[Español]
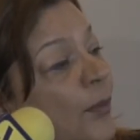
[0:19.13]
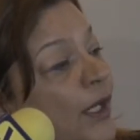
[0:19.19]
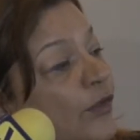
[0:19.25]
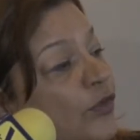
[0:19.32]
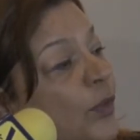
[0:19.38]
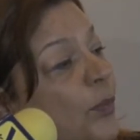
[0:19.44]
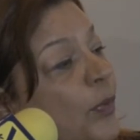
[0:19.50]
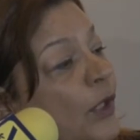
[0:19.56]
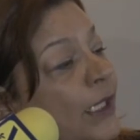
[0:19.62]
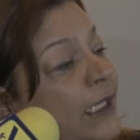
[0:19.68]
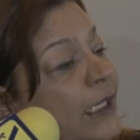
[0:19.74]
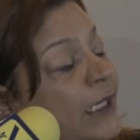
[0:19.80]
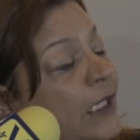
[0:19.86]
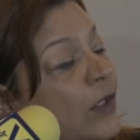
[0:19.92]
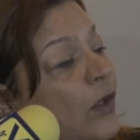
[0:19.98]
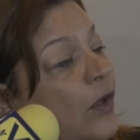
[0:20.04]
presos
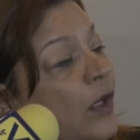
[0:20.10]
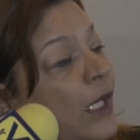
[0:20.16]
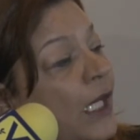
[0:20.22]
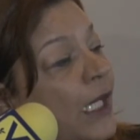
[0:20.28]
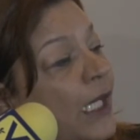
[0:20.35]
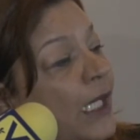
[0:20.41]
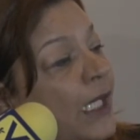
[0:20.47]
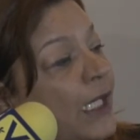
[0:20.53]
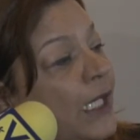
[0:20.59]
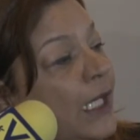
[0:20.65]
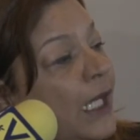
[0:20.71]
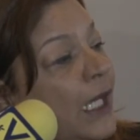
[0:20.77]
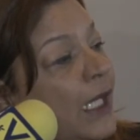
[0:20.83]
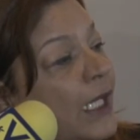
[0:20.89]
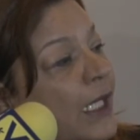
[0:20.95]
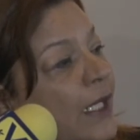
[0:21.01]
políticos y
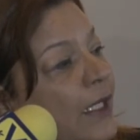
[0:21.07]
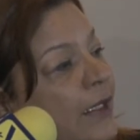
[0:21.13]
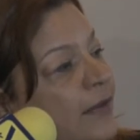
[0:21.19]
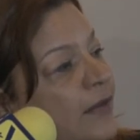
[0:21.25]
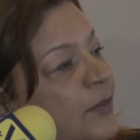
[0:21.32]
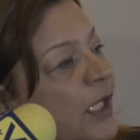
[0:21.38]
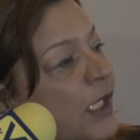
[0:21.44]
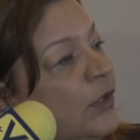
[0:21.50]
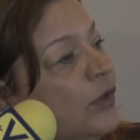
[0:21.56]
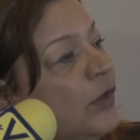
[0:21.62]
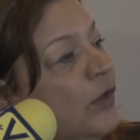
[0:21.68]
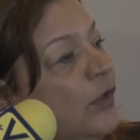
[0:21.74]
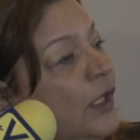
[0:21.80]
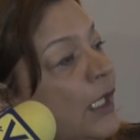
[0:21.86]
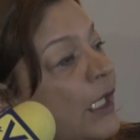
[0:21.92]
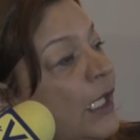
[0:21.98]
el
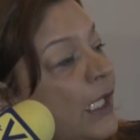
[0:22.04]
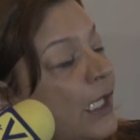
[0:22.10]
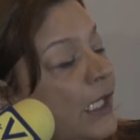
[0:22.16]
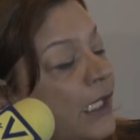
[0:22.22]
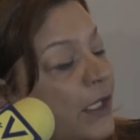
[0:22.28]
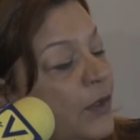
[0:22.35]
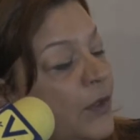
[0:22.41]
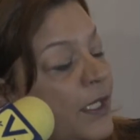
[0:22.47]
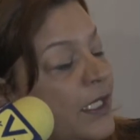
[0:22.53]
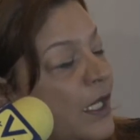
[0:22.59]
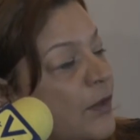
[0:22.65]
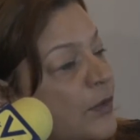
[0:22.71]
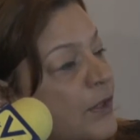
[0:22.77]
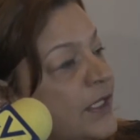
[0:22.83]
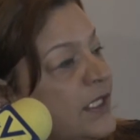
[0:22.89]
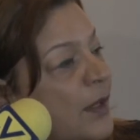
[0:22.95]
esclarecimiento y,
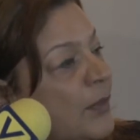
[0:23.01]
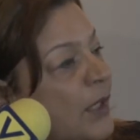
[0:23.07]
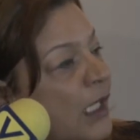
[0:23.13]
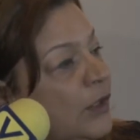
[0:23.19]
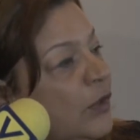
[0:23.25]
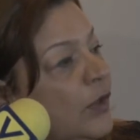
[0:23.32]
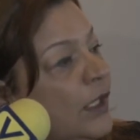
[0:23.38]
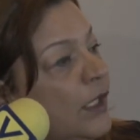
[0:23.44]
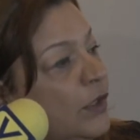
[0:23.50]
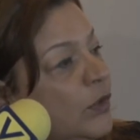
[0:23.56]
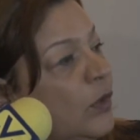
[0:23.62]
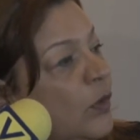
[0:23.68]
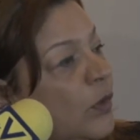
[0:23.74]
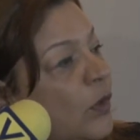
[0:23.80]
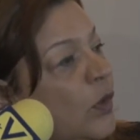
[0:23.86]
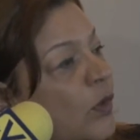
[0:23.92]
enjuiciamiento de
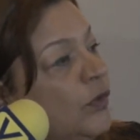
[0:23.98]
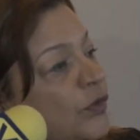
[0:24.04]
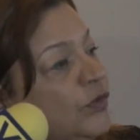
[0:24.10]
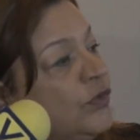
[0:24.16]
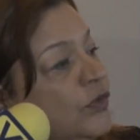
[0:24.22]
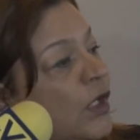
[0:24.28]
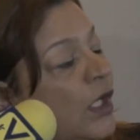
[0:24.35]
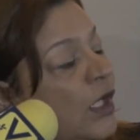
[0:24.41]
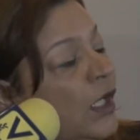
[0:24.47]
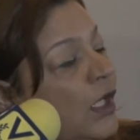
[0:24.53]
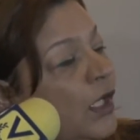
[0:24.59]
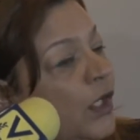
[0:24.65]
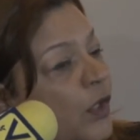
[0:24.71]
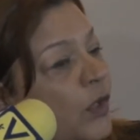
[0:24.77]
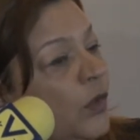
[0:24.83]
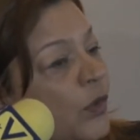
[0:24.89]
todos los,
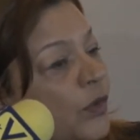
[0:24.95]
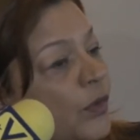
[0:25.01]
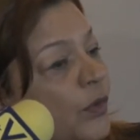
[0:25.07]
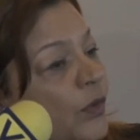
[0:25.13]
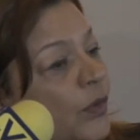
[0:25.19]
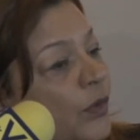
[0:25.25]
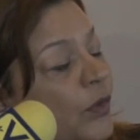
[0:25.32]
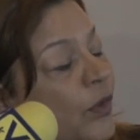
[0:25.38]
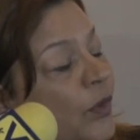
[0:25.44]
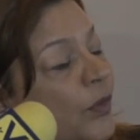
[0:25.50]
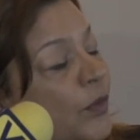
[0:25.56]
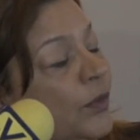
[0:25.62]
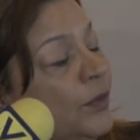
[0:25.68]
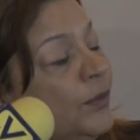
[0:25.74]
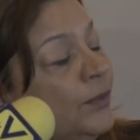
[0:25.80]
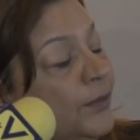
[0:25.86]
los,
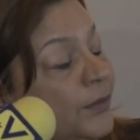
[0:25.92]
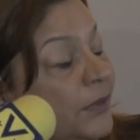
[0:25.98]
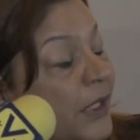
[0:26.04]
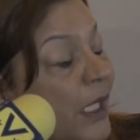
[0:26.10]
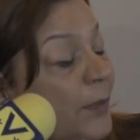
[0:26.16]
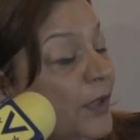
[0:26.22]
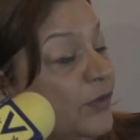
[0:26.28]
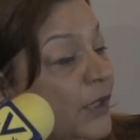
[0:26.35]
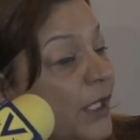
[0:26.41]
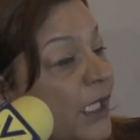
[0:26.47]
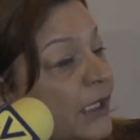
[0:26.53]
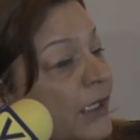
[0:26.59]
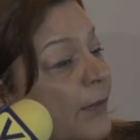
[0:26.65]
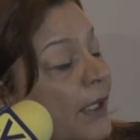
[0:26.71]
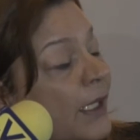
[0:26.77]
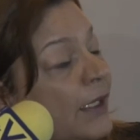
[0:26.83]
los las personas que
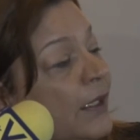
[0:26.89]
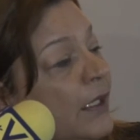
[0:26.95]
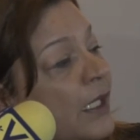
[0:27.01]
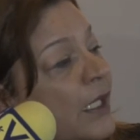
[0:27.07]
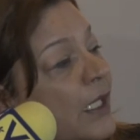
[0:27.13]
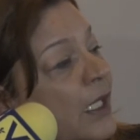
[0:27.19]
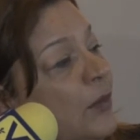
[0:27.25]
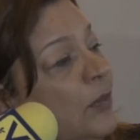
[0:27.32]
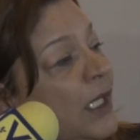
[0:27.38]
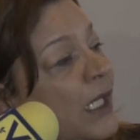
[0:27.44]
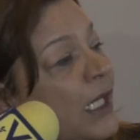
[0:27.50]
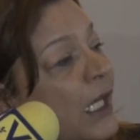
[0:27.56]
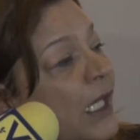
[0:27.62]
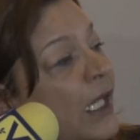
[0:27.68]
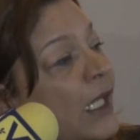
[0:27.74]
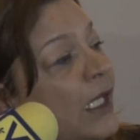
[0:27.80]
estaban
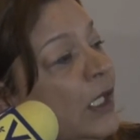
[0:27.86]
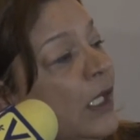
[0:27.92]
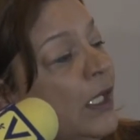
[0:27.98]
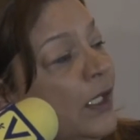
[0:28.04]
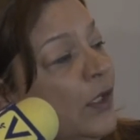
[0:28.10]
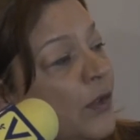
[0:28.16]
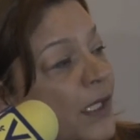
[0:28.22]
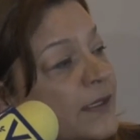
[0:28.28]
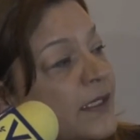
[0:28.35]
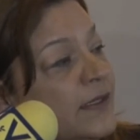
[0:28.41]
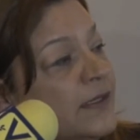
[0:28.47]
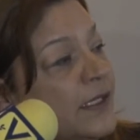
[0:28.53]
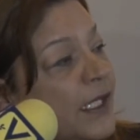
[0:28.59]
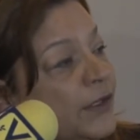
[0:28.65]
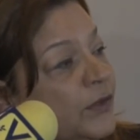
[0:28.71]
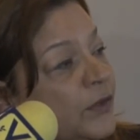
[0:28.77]
implicadas en, los
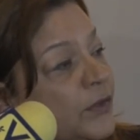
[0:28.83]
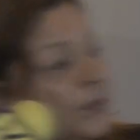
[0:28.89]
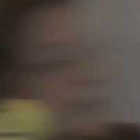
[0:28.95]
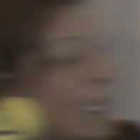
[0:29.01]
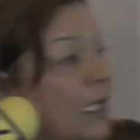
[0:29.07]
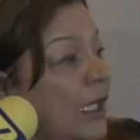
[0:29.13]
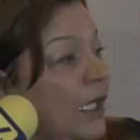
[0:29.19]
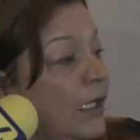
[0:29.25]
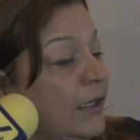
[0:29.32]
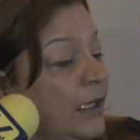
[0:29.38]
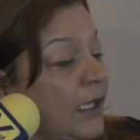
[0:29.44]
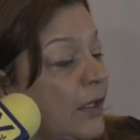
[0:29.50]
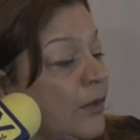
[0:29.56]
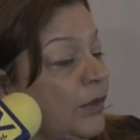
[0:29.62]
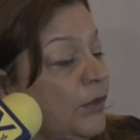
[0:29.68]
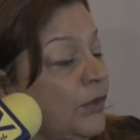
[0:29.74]
asesinatos.
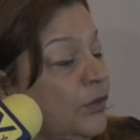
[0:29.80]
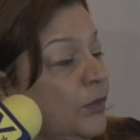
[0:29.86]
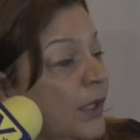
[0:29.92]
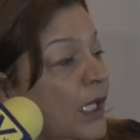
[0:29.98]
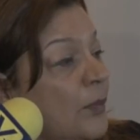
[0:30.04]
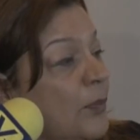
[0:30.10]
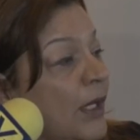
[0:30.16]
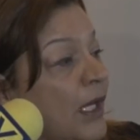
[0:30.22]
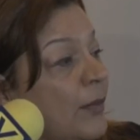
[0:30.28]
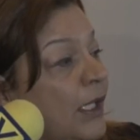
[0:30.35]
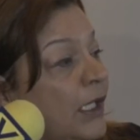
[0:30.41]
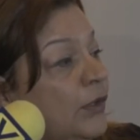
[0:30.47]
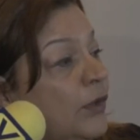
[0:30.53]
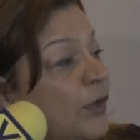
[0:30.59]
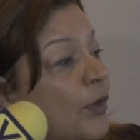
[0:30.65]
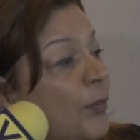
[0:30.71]
Este, cuando estuve en el
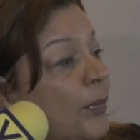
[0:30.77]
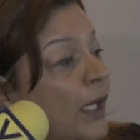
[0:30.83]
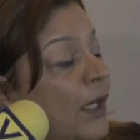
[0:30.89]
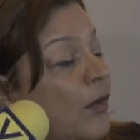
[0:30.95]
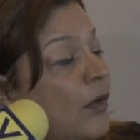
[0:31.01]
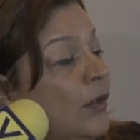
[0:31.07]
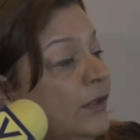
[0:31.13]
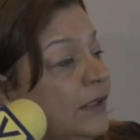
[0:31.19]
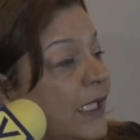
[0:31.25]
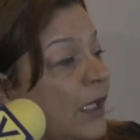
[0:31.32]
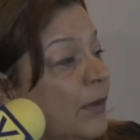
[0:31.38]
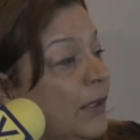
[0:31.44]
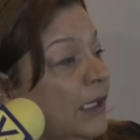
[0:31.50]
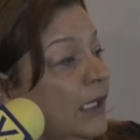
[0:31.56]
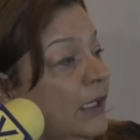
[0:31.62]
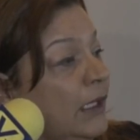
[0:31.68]
Parlamento Europeo,
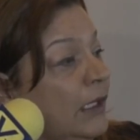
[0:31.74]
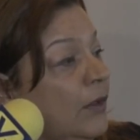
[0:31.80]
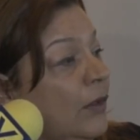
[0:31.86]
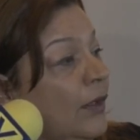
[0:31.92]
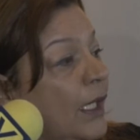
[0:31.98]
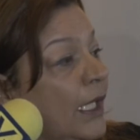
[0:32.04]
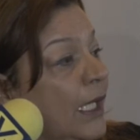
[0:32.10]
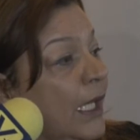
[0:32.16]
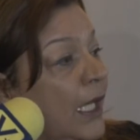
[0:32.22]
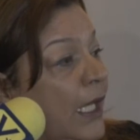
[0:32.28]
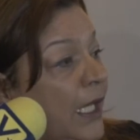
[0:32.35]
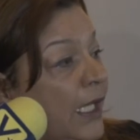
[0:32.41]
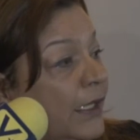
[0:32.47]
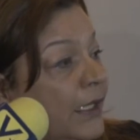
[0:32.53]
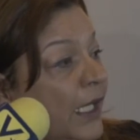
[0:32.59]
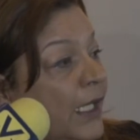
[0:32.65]
tengo entendido de
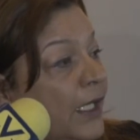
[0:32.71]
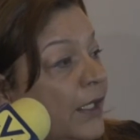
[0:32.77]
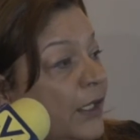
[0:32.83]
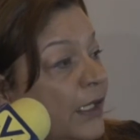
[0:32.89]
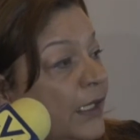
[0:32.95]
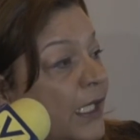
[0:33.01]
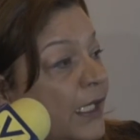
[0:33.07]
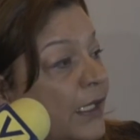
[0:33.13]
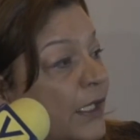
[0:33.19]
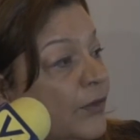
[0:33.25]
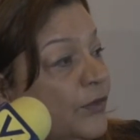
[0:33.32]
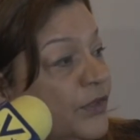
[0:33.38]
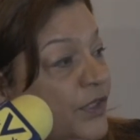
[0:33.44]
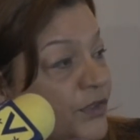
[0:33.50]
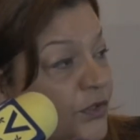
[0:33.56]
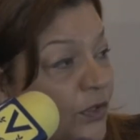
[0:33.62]
que están ahorita en
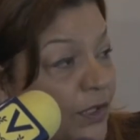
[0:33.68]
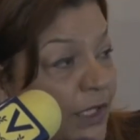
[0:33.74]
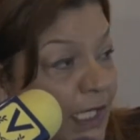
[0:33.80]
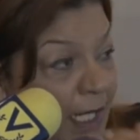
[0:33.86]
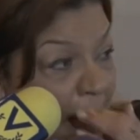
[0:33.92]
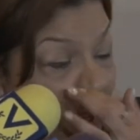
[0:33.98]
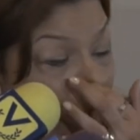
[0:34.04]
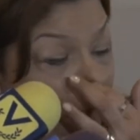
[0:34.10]
negociaciones